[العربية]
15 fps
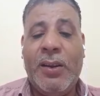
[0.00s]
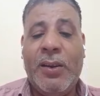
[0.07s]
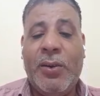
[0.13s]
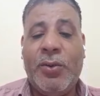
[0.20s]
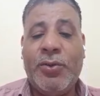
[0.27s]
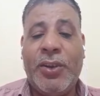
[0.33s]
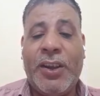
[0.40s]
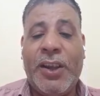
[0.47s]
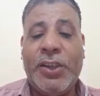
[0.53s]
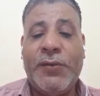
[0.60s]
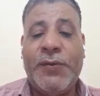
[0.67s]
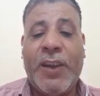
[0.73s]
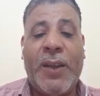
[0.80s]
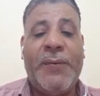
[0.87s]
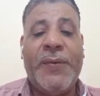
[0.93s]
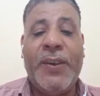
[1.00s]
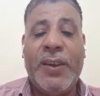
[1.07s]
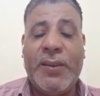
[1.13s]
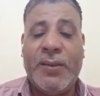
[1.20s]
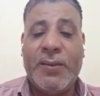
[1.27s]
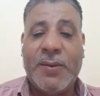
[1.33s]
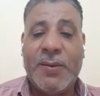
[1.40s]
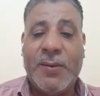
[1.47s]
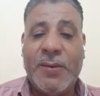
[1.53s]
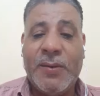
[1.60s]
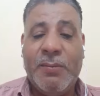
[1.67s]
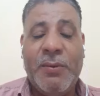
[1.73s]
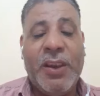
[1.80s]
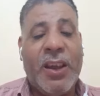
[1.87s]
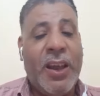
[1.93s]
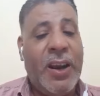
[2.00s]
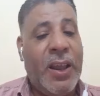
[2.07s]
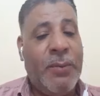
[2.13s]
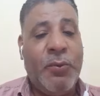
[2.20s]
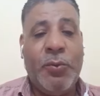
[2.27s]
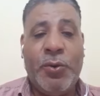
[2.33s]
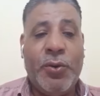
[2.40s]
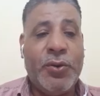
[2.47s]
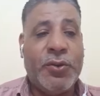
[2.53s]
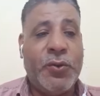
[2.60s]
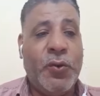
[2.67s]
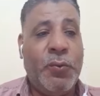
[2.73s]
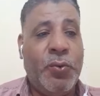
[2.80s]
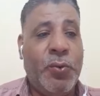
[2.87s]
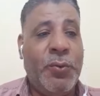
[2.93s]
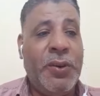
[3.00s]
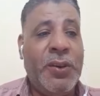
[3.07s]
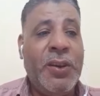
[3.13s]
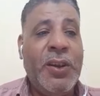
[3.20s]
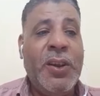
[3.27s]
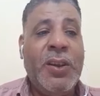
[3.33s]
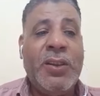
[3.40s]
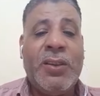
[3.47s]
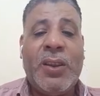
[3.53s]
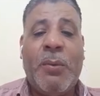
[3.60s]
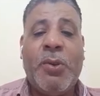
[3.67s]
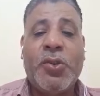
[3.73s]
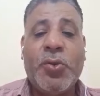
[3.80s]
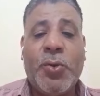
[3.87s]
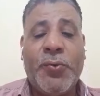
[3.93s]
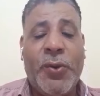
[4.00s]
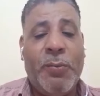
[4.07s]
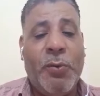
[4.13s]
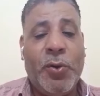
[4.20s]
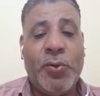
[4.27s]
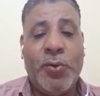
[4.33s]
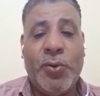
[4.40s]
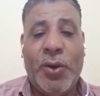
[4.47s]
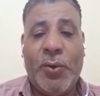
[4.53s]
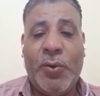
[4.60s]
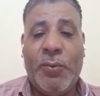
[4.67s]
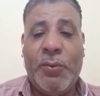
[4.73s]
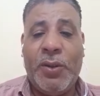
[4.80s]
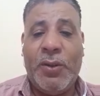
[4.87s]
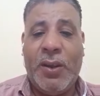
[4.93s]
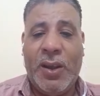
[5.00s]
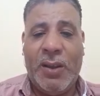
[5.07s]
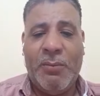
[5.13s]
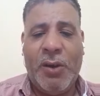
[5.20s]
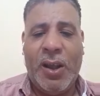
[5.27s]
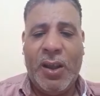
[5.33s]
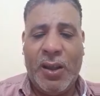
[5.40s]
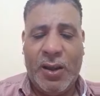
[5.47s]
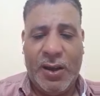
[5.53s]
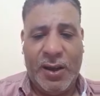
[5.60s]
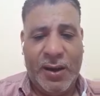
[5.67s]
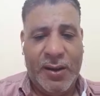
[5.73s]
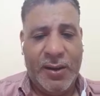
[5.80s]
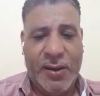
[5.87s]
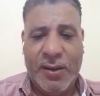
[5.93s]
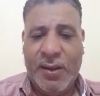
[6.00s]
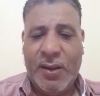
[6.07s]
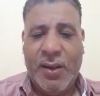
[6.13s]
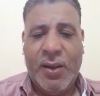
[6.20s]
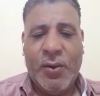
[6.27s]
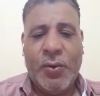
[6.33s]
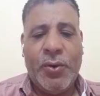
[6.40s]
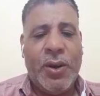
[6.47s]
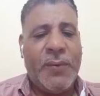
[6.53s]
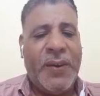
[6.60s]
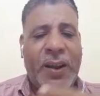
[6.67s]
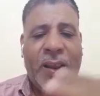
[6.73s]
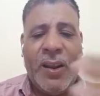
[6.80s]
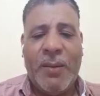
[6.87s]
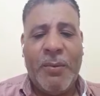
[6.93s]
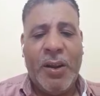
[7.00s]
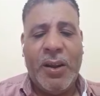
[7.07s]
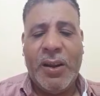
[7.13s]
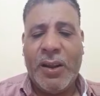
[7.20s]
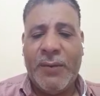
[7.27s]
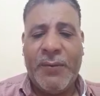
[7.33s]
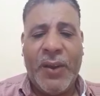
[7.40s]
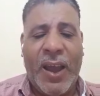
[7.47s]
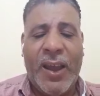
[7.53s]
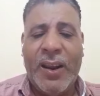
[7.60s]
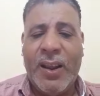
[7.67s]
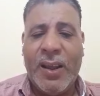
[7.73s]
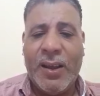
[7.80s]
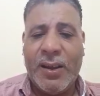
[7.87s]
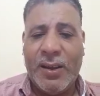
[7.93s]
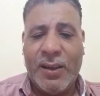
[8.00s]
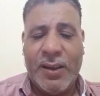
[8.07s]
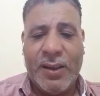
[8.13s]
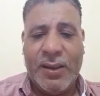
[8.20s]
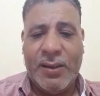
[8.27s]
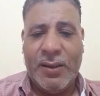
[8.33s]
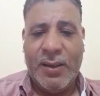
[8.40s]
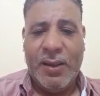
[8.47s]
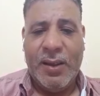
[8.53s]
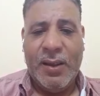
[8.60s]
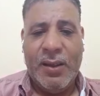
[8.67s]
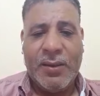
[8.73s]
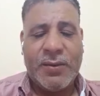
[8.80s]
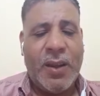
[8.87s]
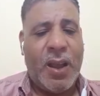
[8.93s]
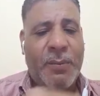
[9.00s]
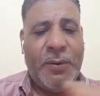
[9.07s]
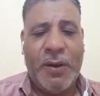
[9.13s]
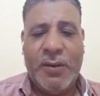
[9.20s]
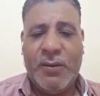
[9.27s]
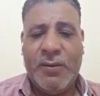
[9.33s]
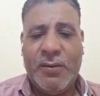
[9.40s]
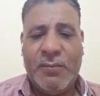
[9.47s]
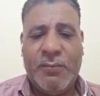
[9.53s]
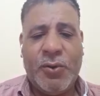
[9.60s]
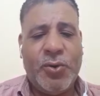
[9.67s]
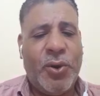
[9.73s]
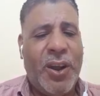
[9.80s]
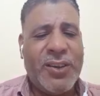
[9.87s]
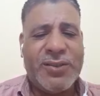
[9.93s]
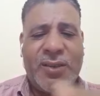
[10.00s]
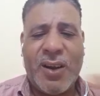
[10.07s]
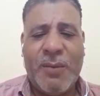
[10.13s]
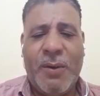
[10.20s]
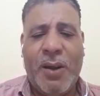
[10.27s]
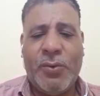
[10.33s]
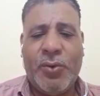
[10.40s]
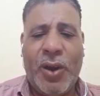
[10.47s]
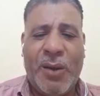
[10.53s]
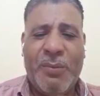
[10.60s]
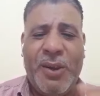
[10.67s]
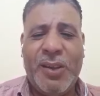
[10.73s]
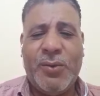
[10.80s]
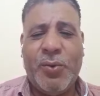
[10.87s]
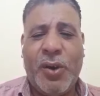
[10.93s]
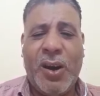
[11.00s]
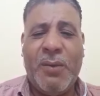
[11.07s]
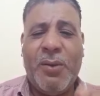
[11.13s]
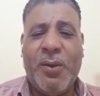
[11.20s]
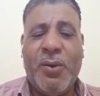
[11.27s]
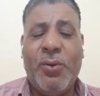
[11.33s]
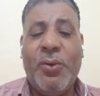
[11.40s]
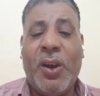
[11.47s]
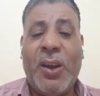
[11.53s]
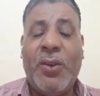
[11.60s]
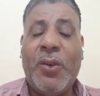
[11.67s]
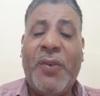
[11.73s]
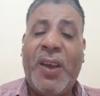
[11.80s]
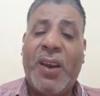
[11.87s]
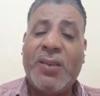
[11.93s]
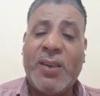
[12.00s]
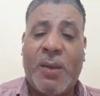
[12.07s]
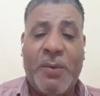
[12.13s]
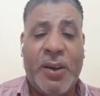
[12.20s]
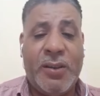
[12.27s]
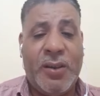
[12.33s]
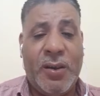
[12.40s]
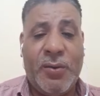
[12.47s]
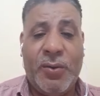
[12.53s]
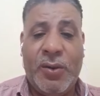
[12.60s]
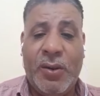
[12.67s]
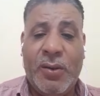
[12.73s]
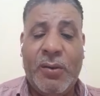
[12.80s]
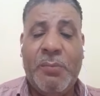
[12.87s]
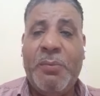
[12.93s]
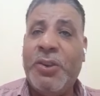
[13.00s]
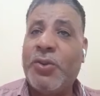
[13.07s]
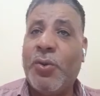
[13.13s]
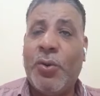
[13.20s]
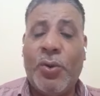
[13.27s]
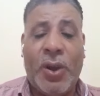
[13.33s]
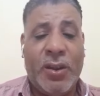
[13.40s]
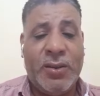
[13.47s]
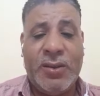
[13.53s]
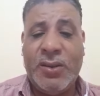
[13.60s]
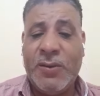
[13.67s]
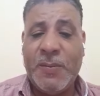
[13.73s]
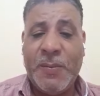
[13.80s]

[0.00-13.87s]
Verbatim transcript: اوضه الكشف خفيت من كلامه من اسلوبه من تبسطه في الموضوع والمد... يعني آه، احنا كنا في حاله لما في حاله صعبه موضوع قسطره بقى ودعامات والكلام ده كله كنا في حاله صعبه جدا كل البيت كله عندي